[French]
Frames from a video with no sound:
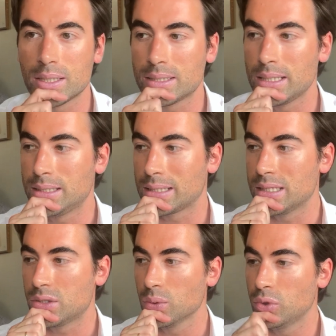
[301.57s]
cette
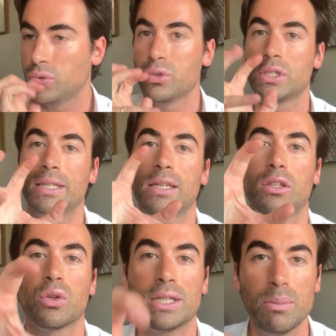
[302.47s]
question d'être
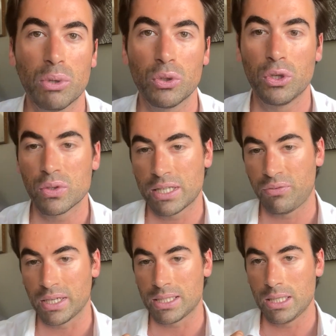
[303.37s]
en dépendance
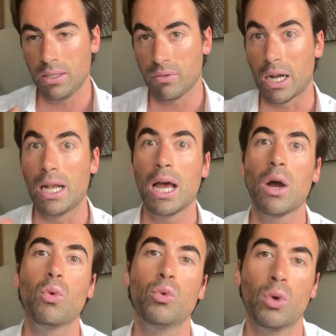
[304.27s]
affective, là
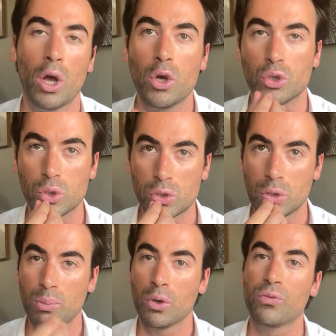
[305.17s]
où
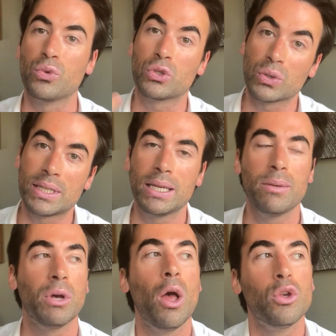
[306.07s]
justement vous
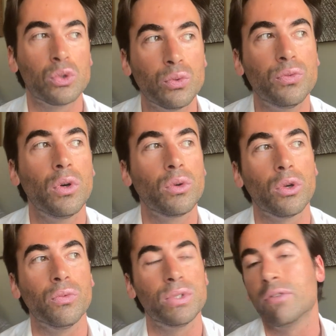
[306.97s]
sentiez souvent que
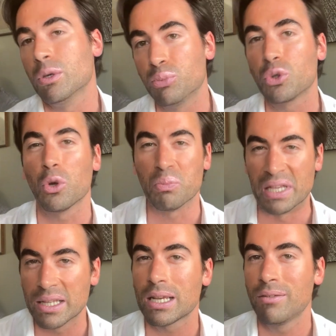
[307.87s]
vous aviez pourtant
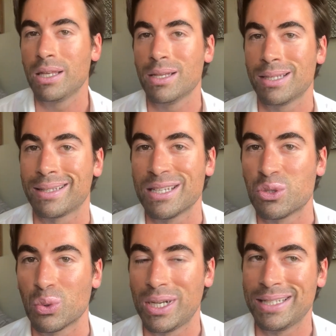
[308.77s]
bien travaillé cette
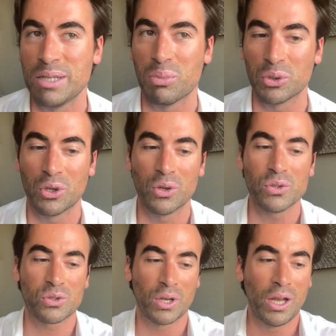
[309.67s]
question de la
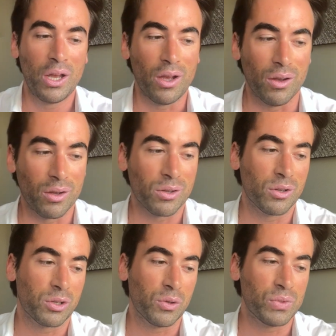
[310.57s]
dépendance,
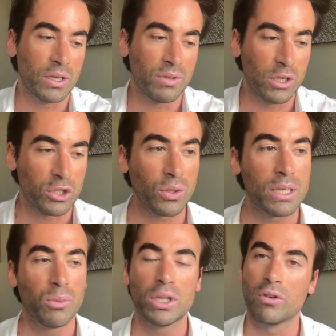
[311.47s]
euh, que vous aviez le
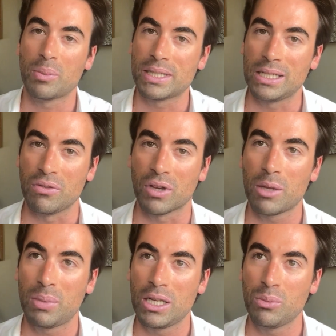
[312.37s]
sentiment d'avoir passé des vrais
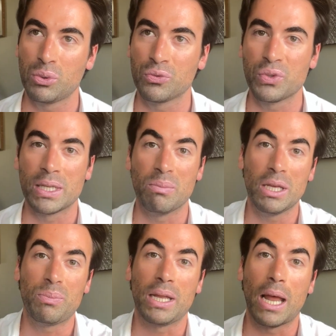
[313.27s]
paliers pour vous aimer,
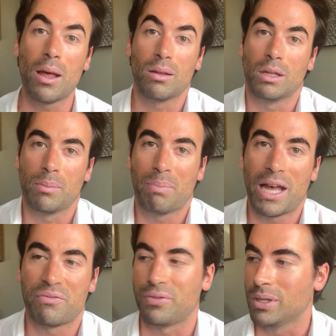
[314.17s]
et puis là, bah,
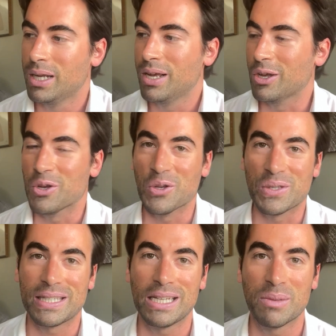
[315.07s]
paf, euh,
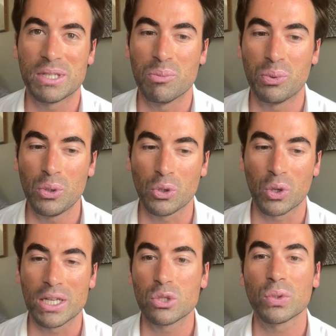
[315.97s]
c'est un petit peu une
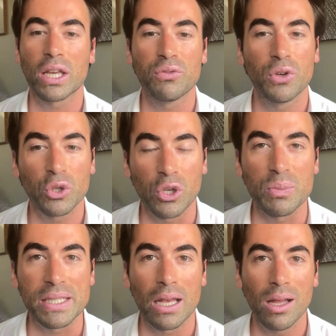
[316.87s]
relation très forte comme
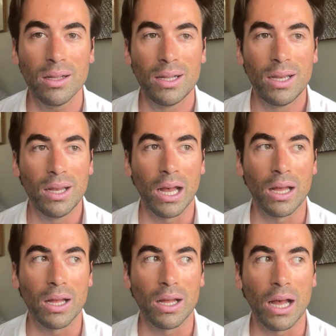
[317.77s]
ça,
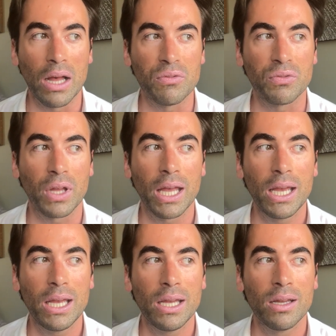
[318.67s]
un, un
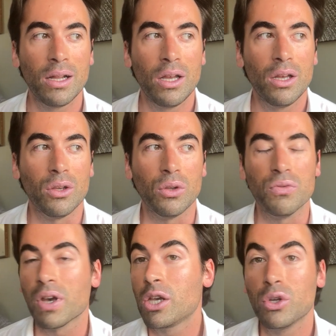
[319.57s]
vrai une
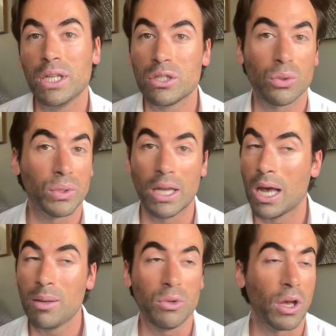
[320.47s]
vraie connexion
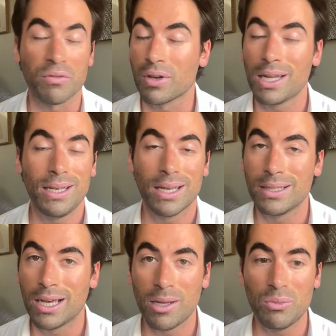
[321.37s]
d'âme, un vrai lien
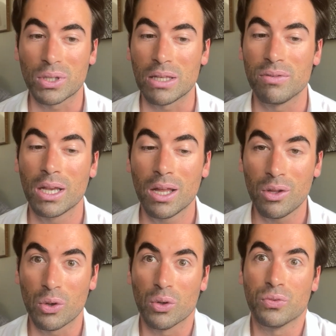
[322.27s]
d'âme qui vient
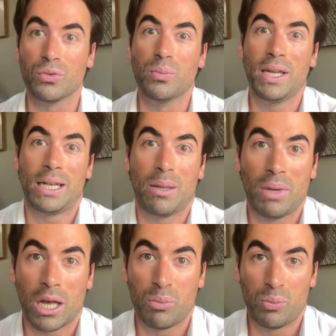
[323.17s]
euh, vous mettre la
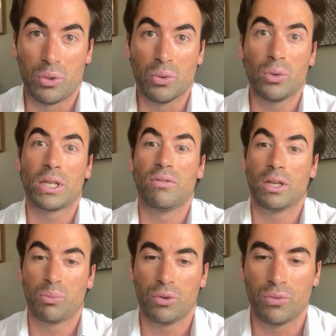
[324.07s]
barre un peu plus haut, qui
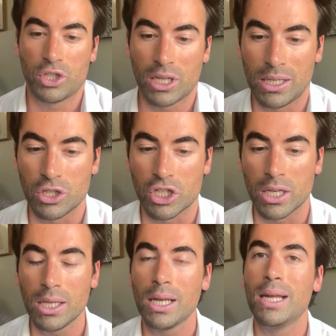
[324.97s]
vient un peu vous
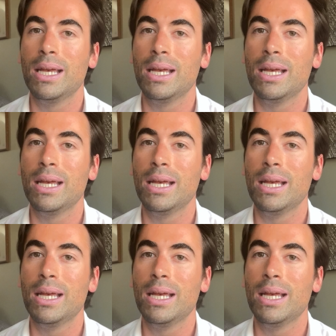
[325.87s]
challenger.